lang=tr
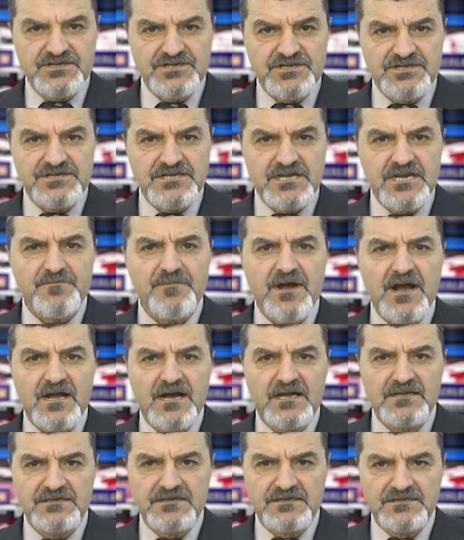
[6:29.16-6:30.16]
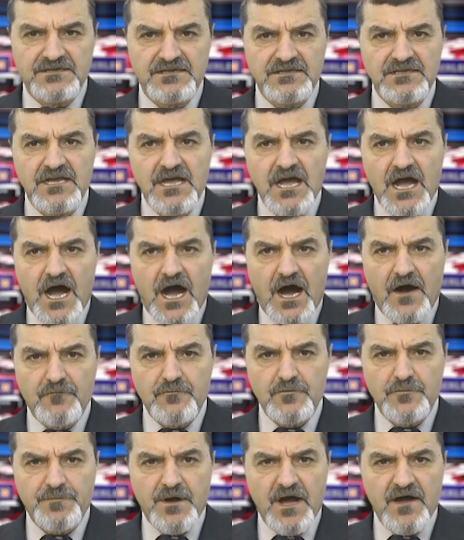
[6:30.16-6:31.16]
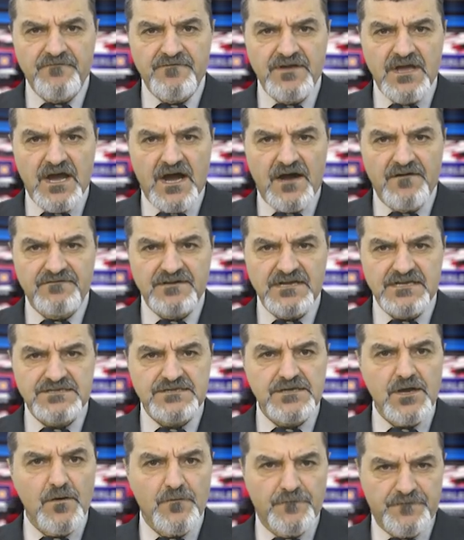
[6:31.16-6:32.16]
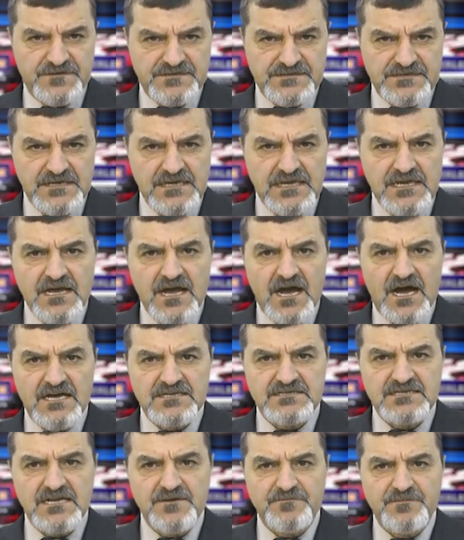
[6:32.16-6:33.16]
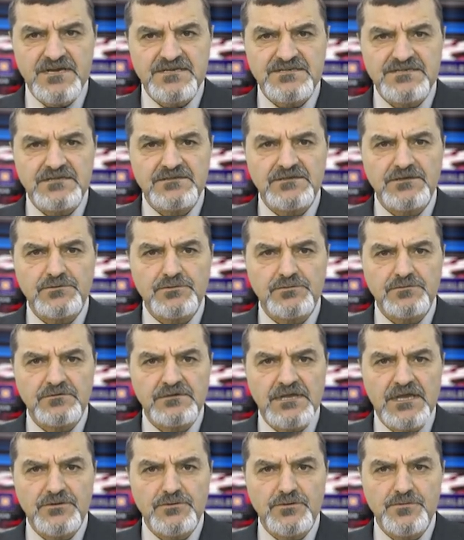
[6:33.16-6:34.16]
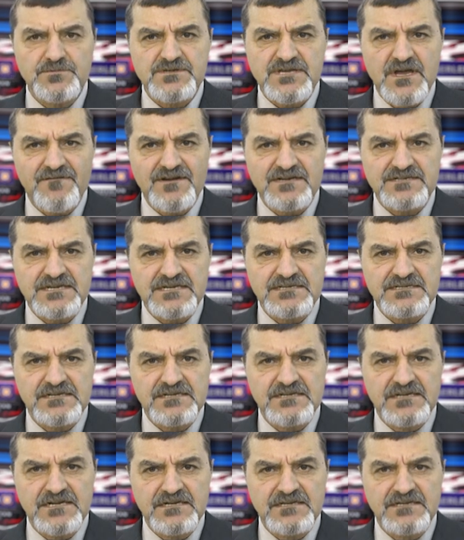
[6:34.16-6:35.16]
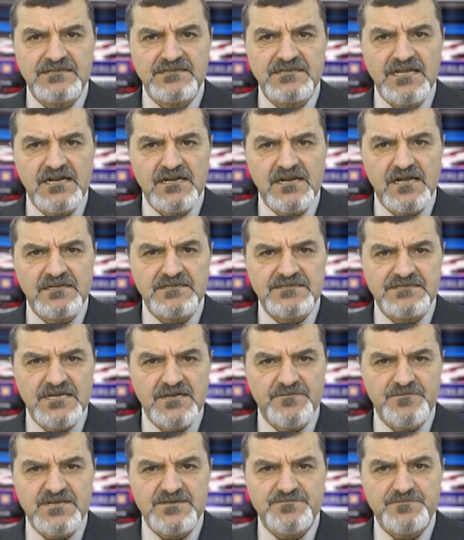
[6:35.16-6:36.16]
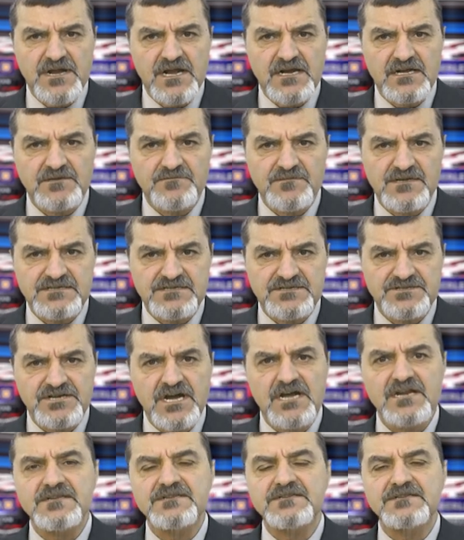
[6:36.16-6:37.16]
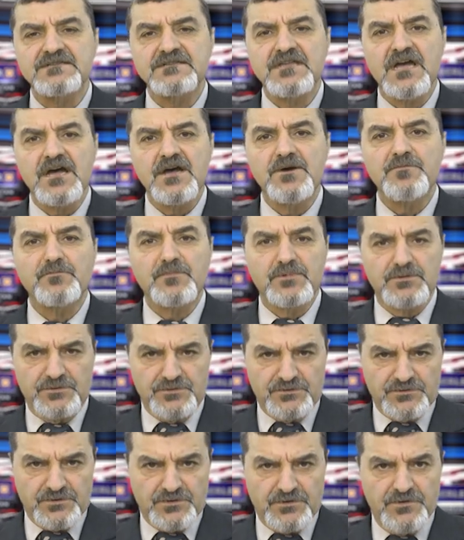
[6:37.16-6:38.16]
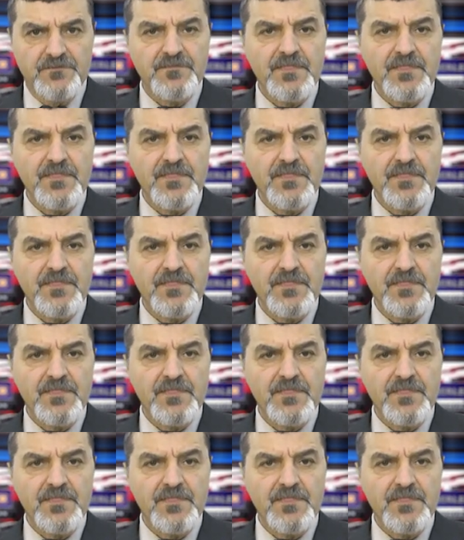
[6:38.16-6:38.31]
Dışişleri Bakanlığı'nın Avrupa ve Avrasya Ofisi, Azerbaycan'da tutulan tüm savaş esirlerinin derhal serbest bırakılması çağrısında bulundu.